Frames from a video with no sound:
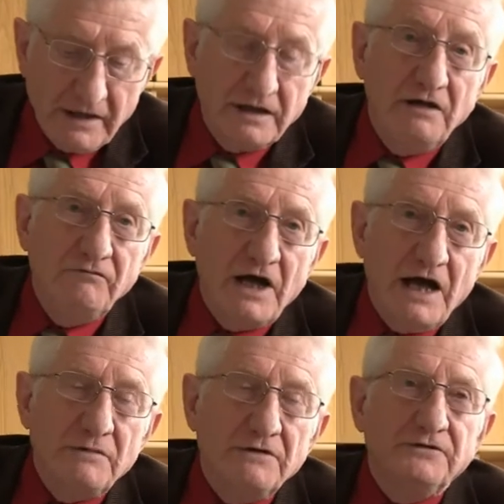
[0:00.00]
Gehen wir
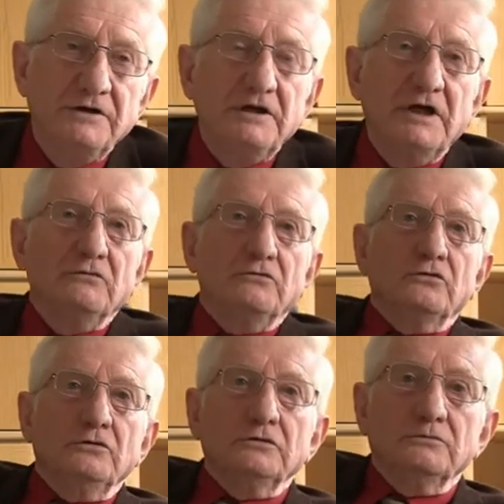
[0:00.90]
einmal von den
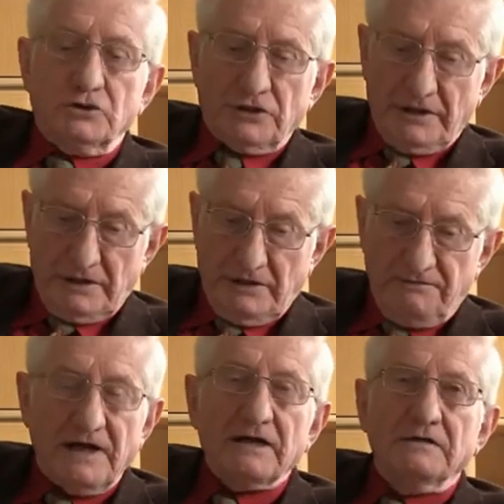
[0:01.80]
unumstrittenen
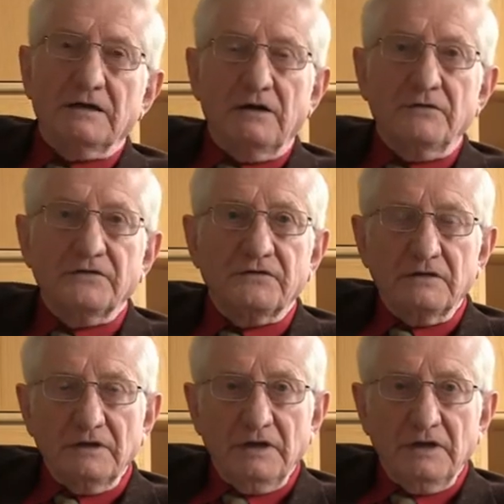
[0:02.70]
Fakten aus.